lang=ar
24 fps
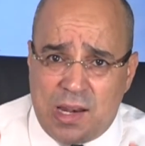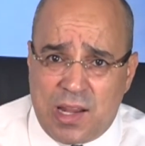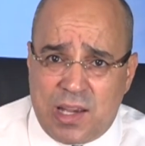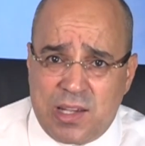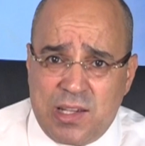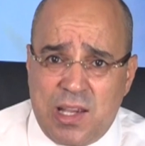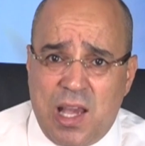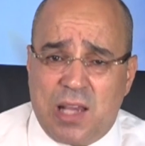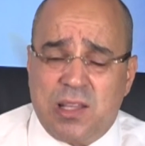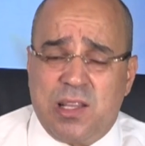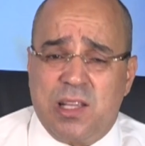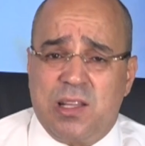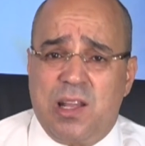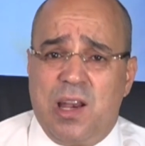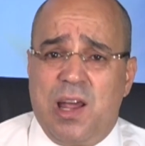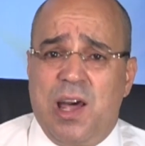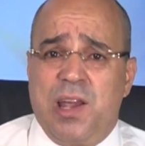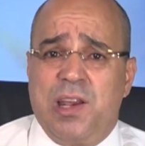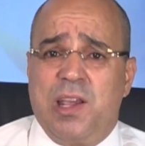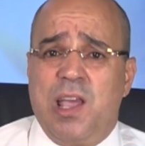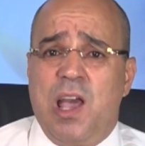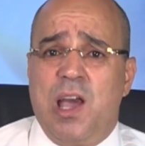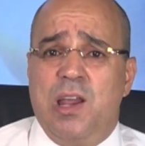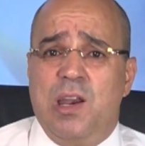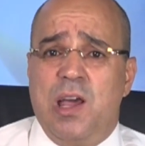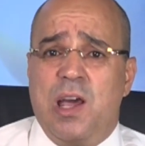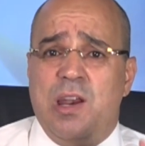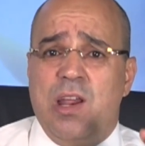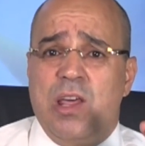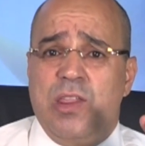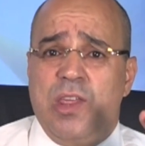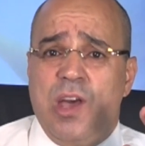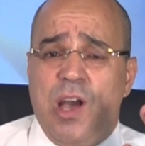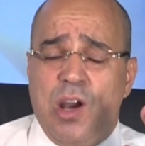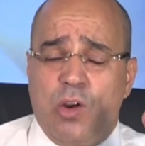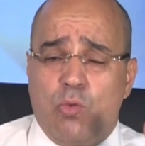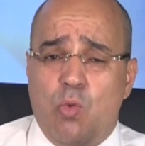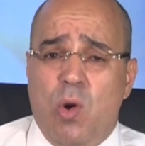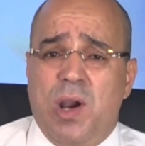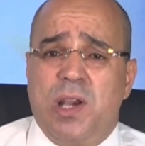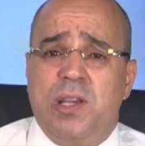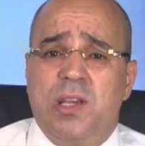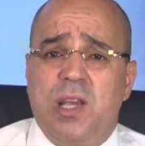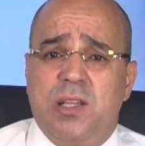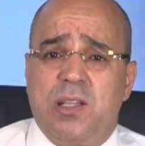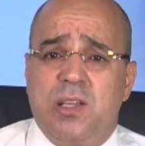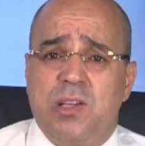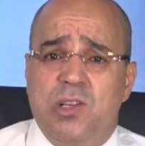قيادة الأركان أنذاك
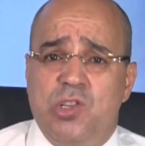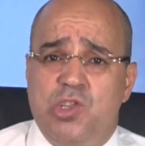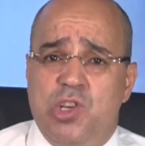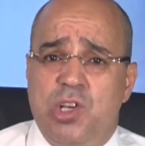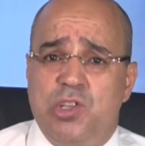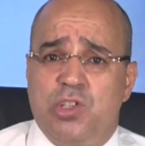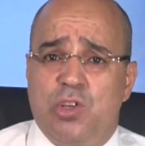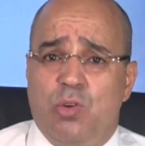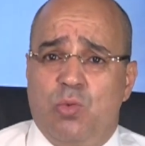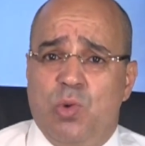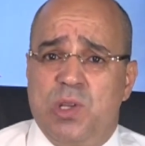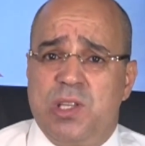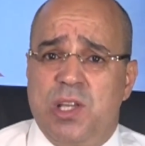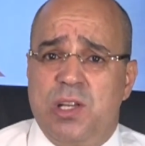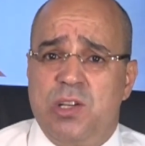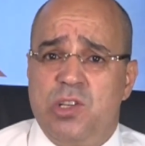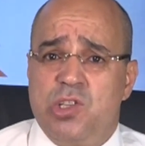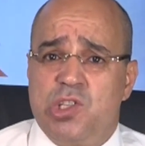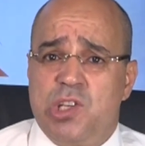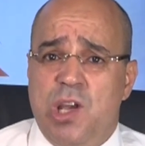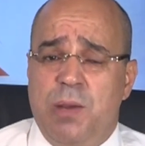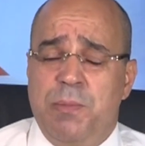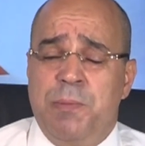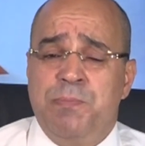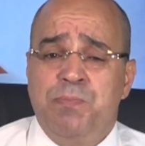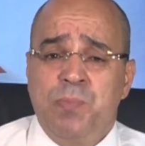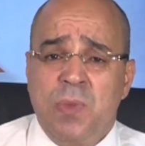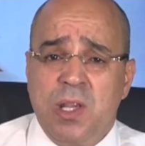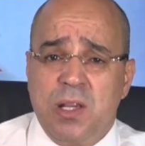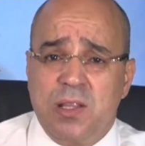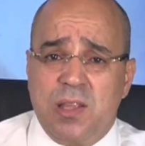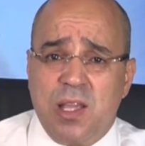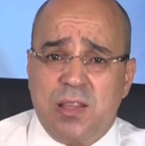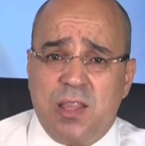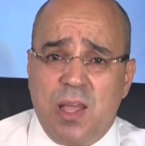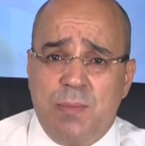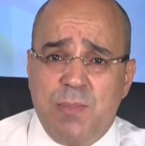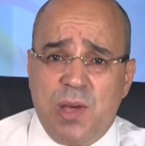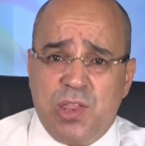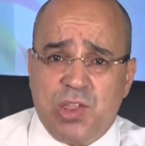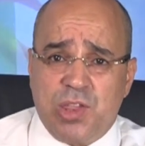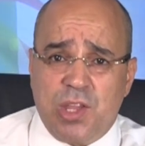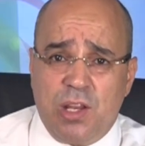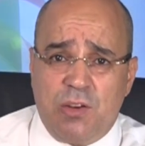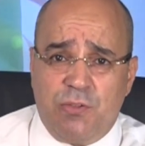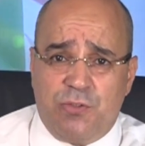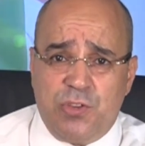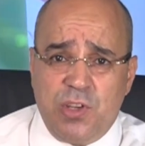وقيادة الجيش الوطني الشعبي
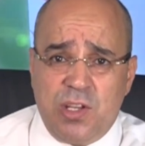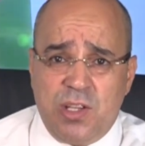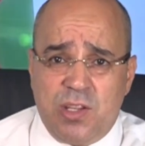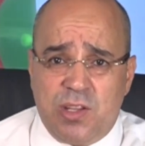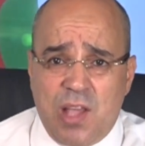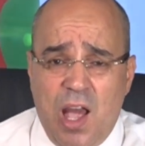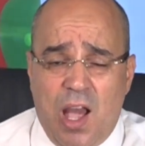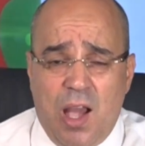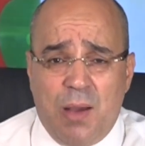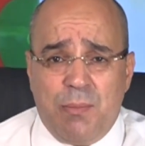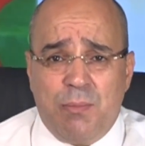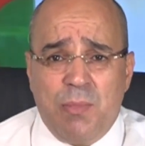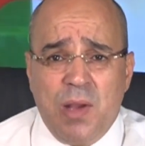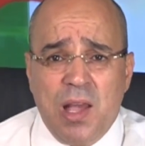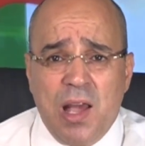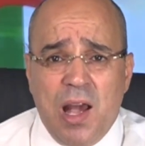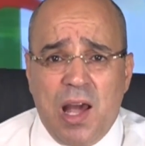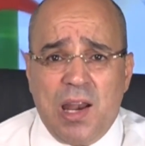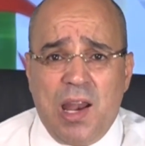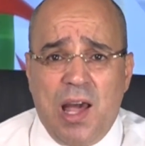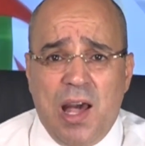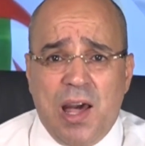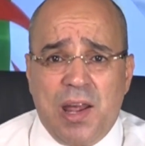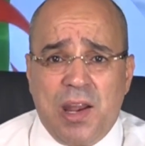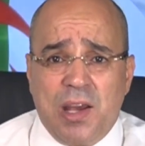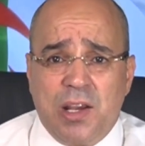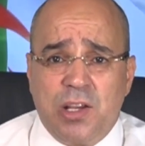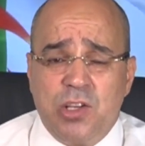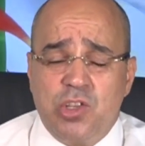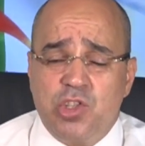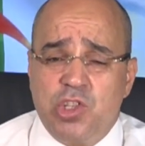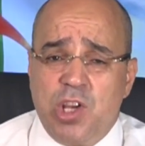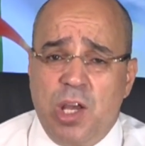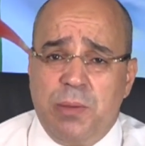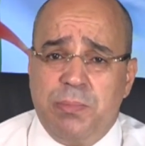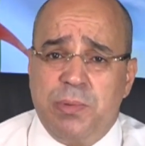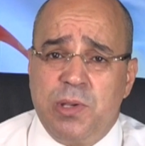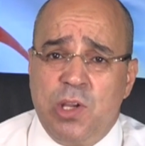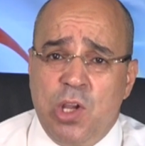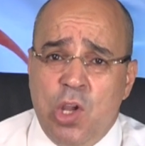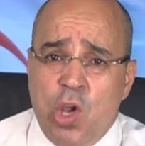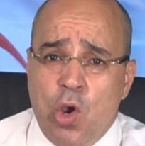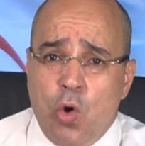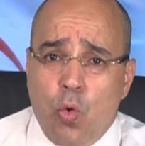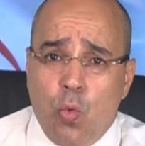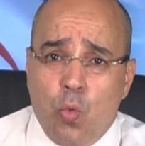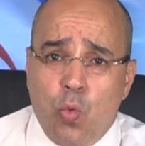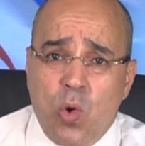تتمثل في دعم الحراك الشعبي
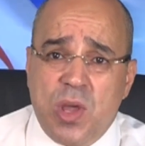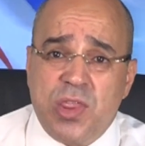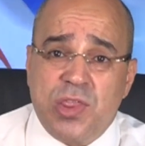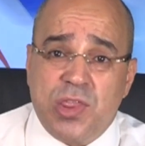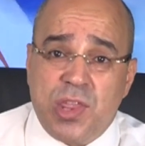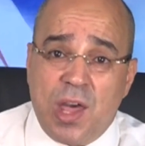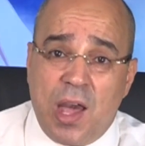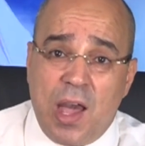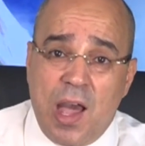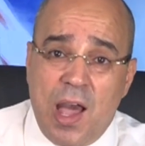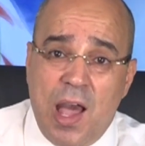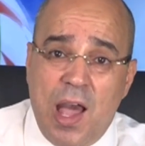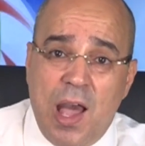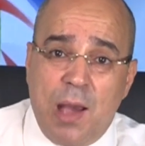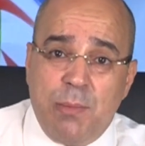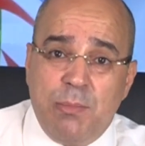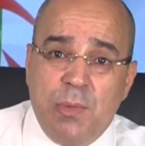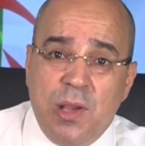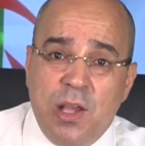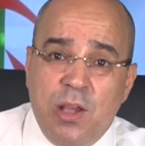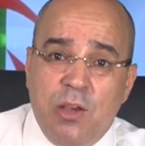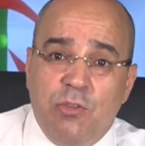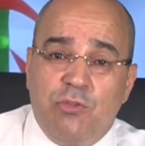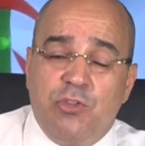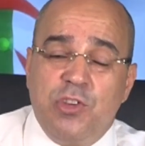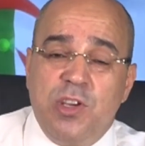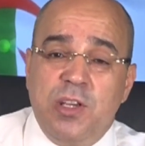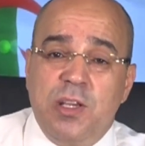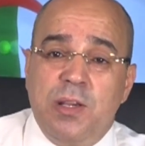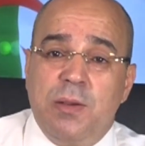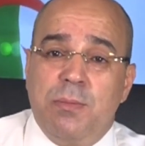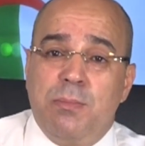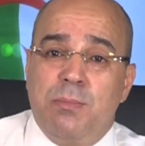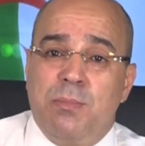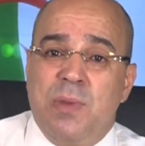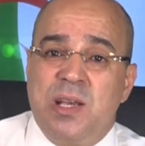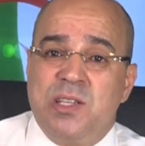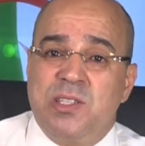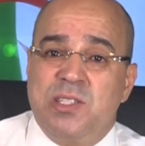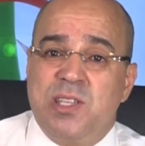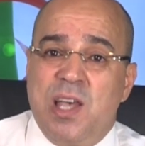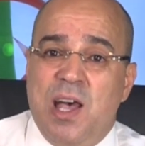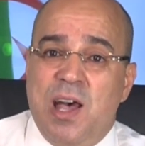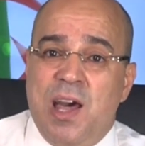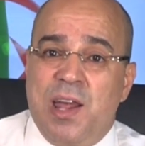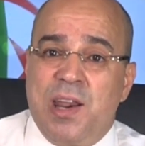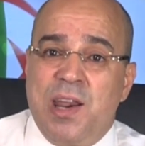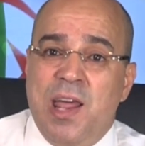والذهاب في
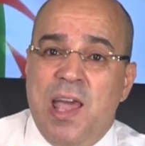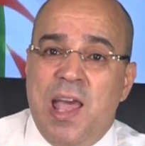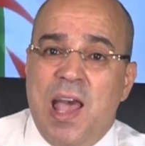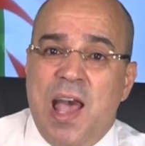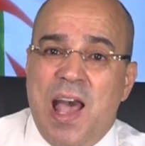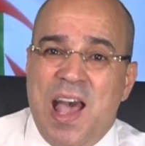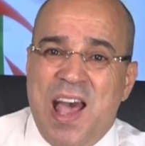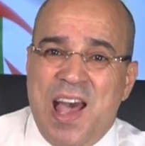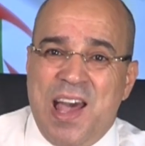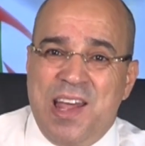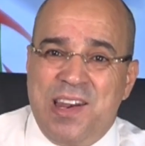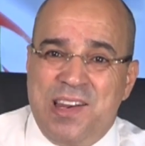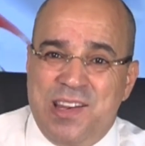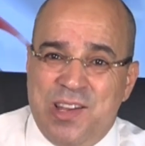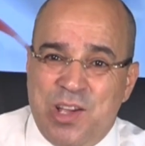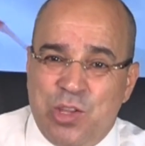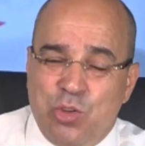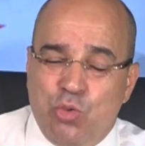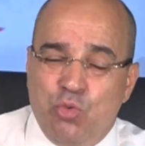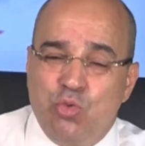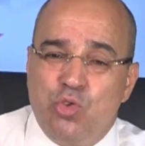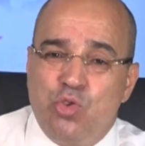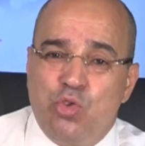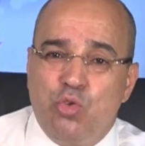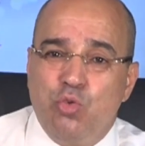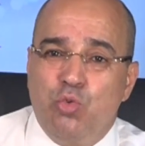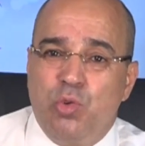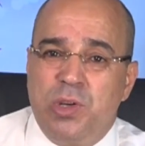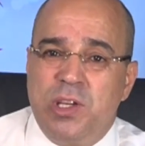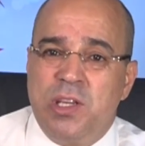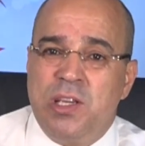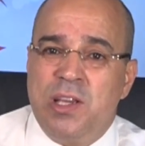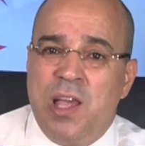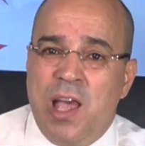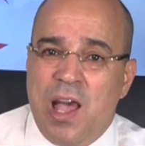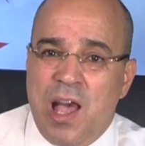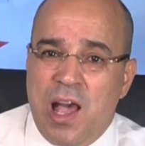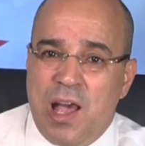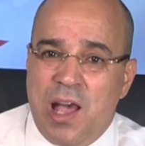مسار الدستوري